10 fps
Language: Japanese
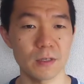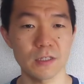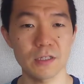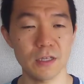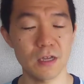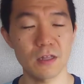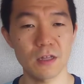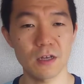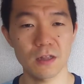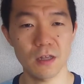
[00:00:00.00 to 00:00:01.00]
まあ、実際に
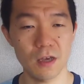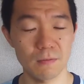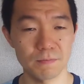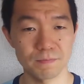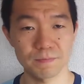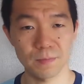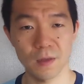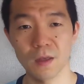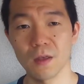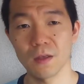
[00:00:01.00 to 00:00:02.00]
寝れて
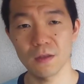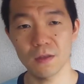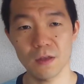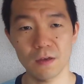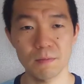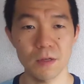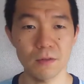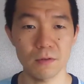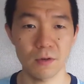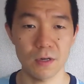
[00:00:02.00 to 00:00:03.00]
で
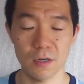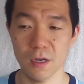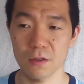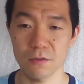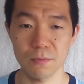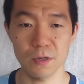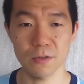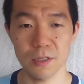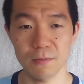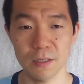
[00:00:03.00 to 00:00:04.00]
ベッドから、えっと、目を
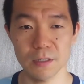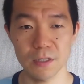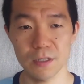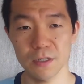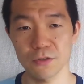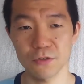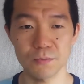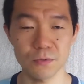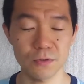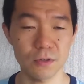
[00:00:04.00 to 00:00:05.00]
覚まして
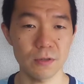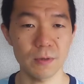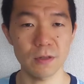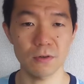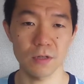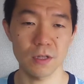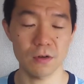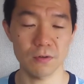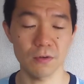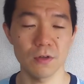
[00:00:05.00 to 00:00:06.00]
30分後にベッドに出
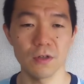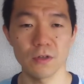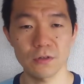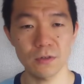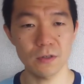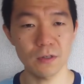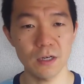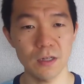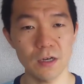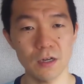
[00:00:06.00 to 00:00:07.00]
るそれぐ
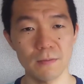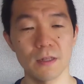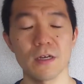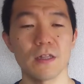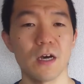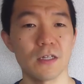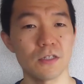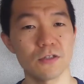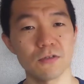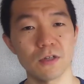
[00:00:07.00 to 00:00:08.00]
らいであれば大体
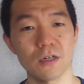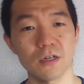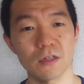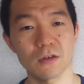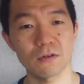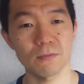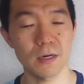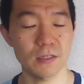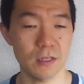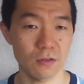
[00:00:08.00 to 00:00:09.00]

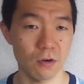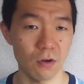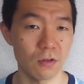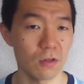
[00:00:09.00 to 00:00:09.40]
87.5%っ